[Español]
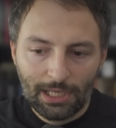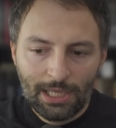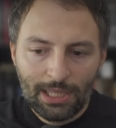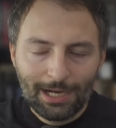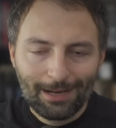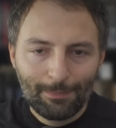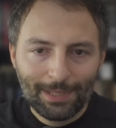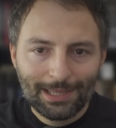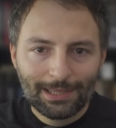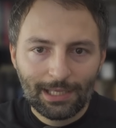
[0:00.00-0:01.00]
y de
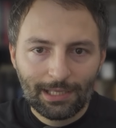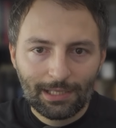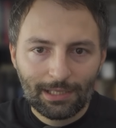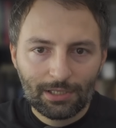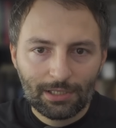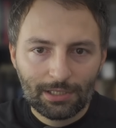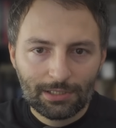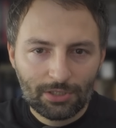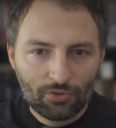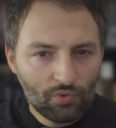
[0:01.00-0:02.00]
repente
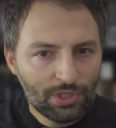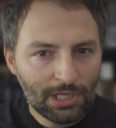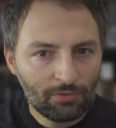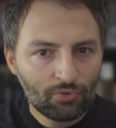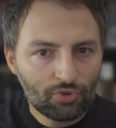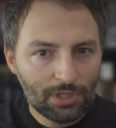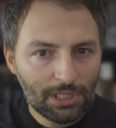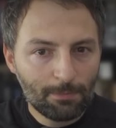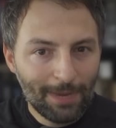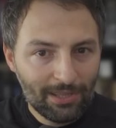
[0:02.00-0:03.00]
se escuchan unos
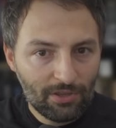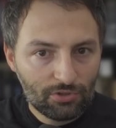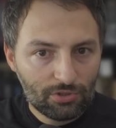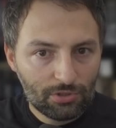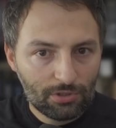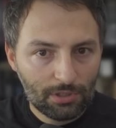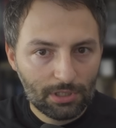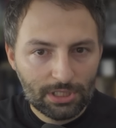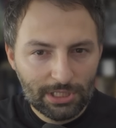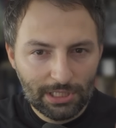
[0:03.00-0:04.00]
disparos,
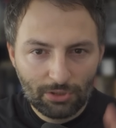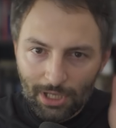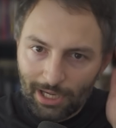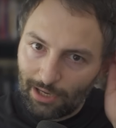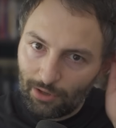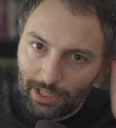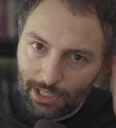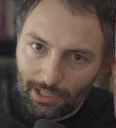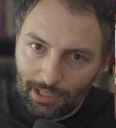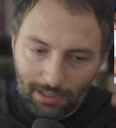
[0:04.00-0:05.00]
se toca la
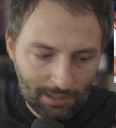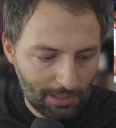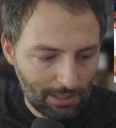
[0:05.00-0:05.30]
oreja,